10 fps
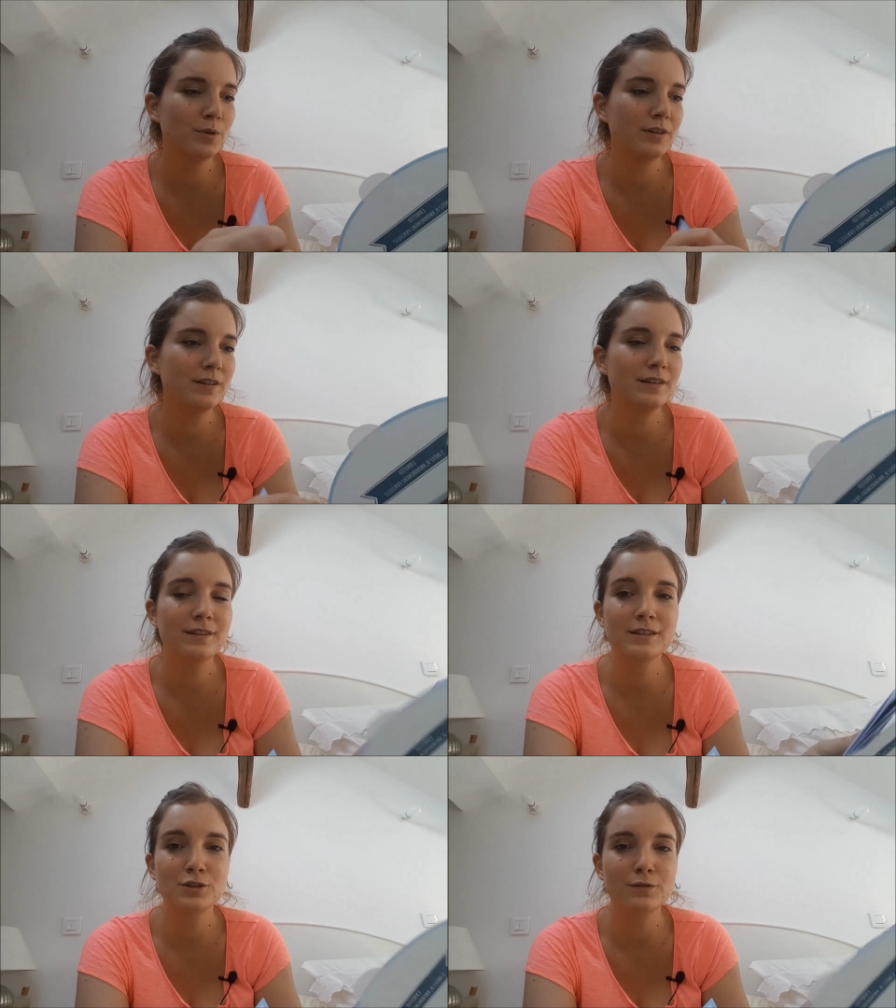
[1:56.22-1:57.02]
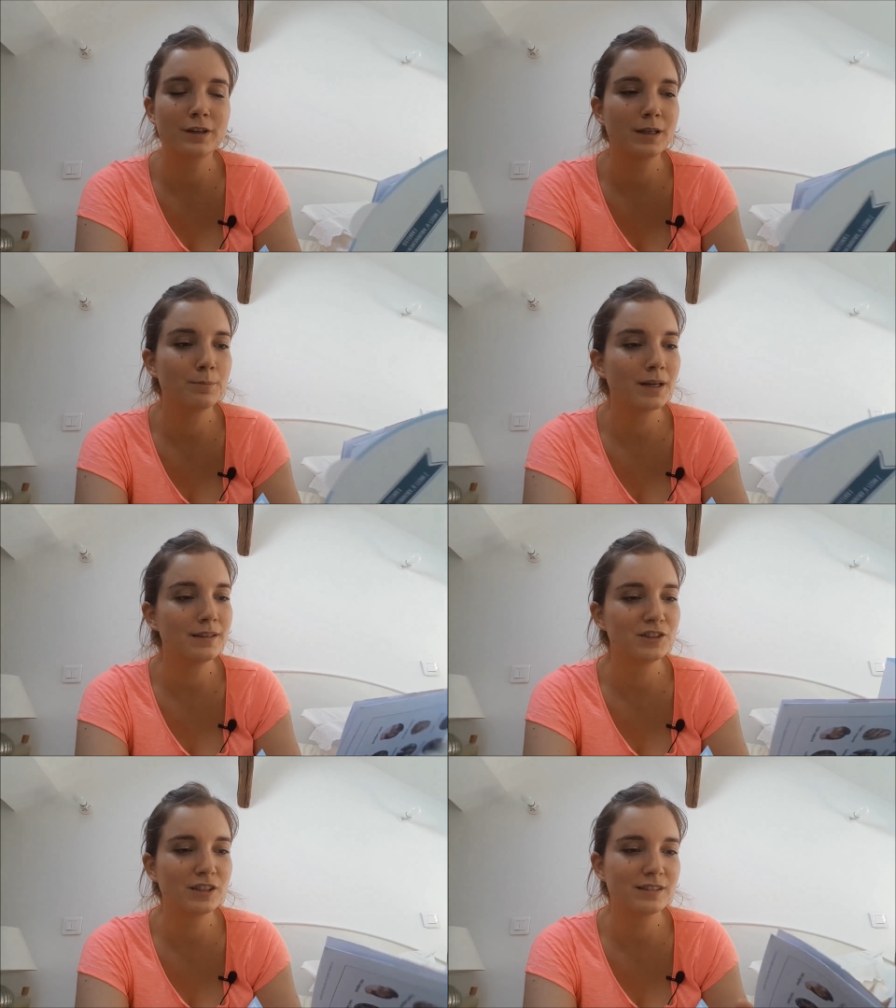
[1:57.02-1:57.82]
bonne idée si j'envoyais pas
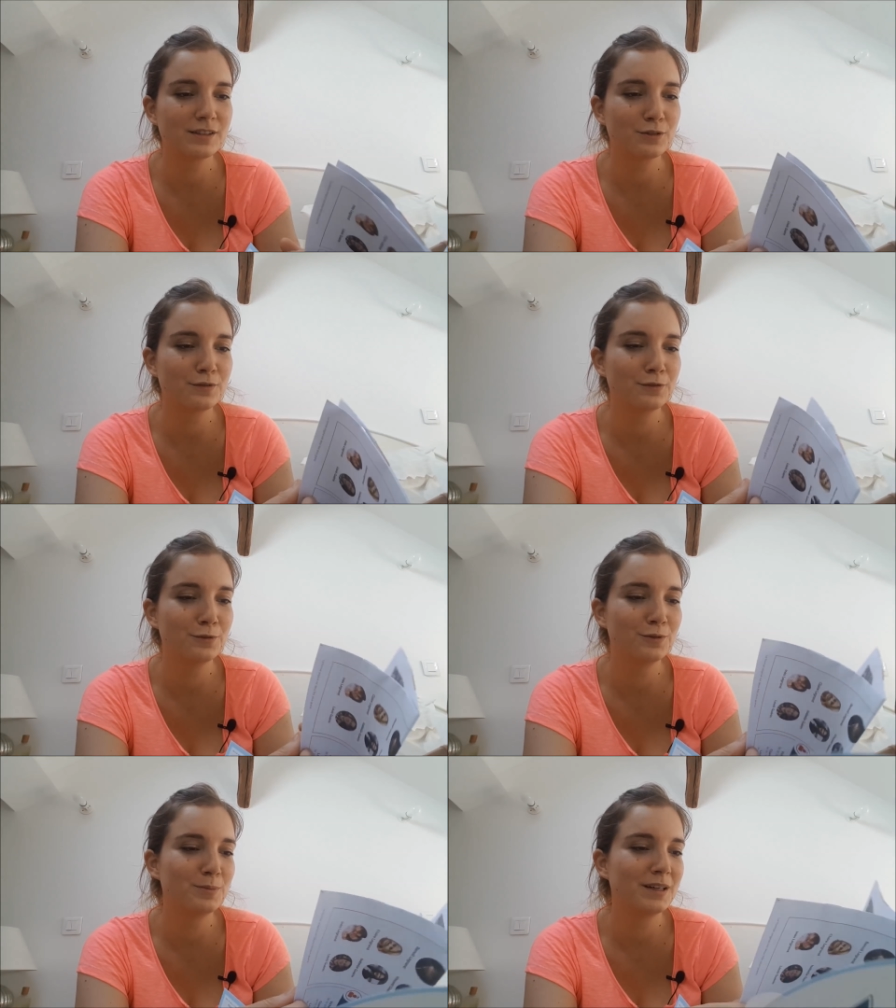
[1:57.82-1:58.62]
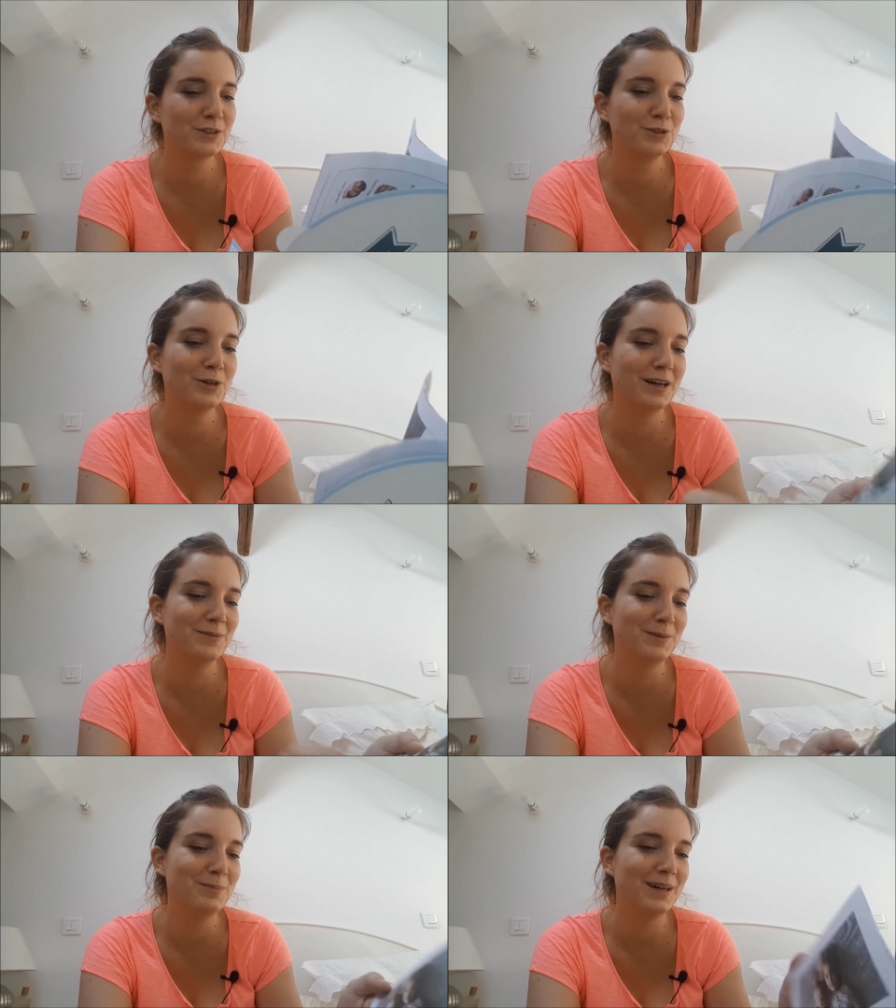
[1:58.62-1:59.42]
déjà 500 photos par jour à
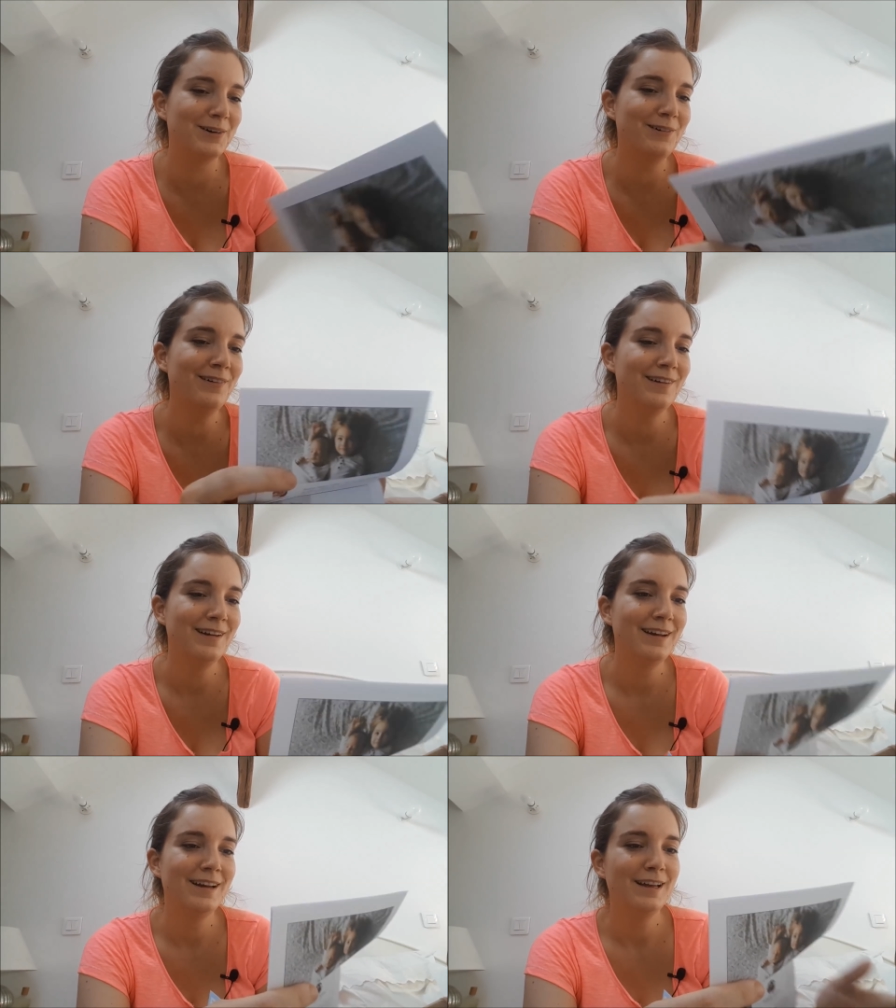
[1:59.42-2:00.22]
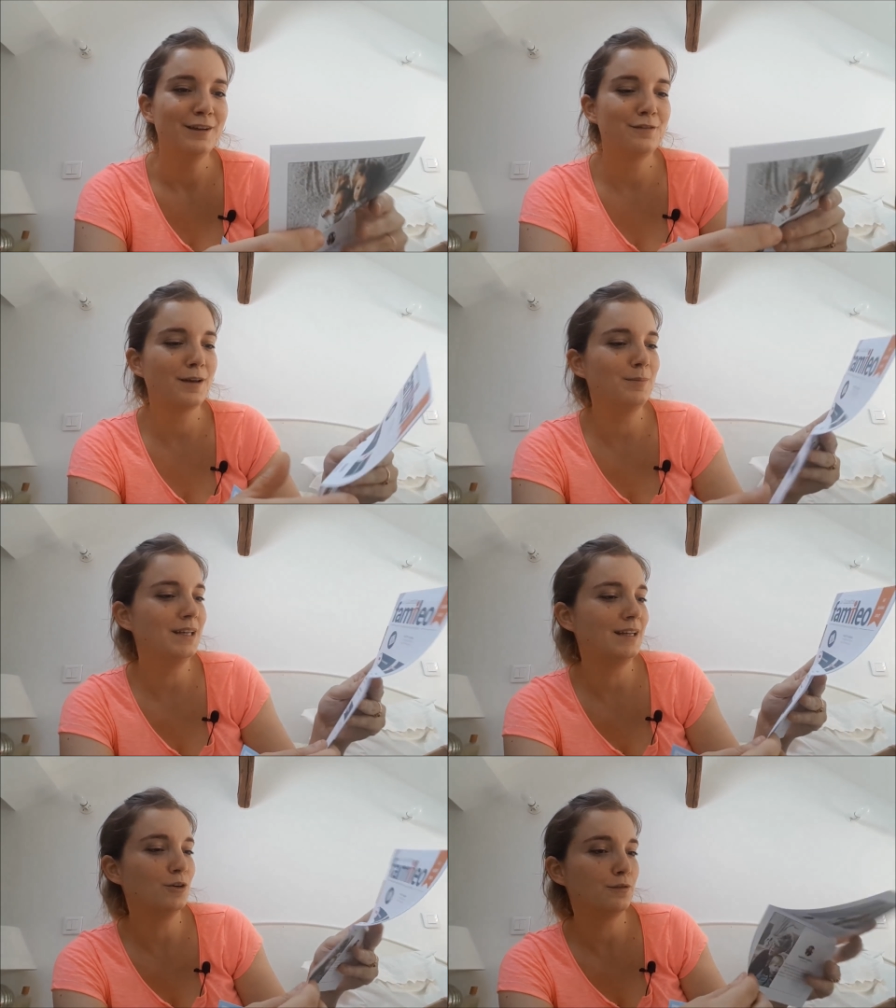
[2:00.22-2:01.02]
mes parents.
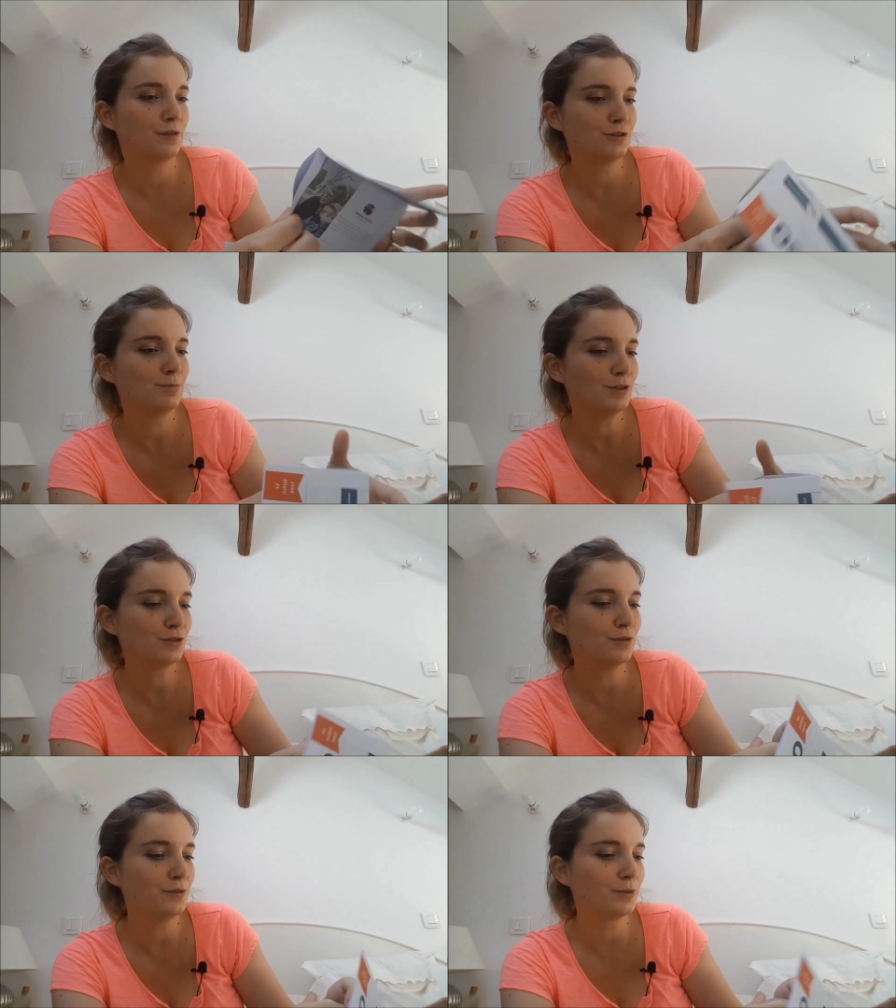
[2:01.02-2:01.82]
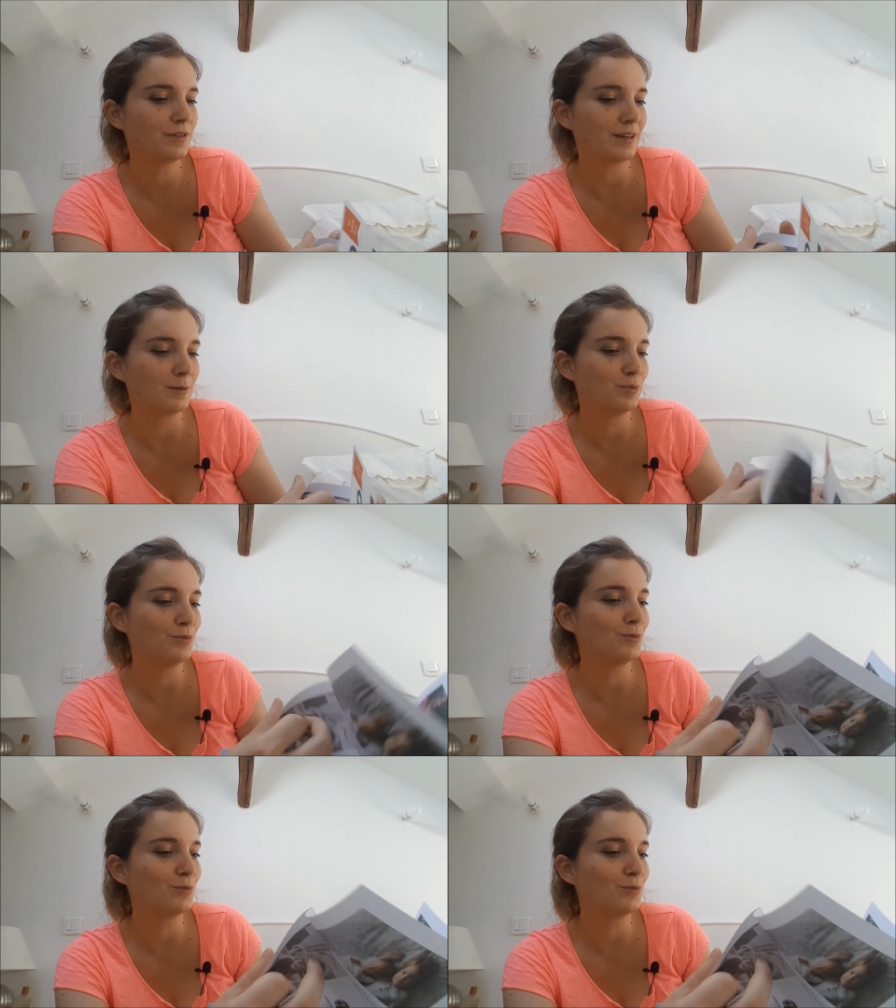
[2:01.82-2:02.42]
Famille Léo, franchement, je trouve que c'est un bon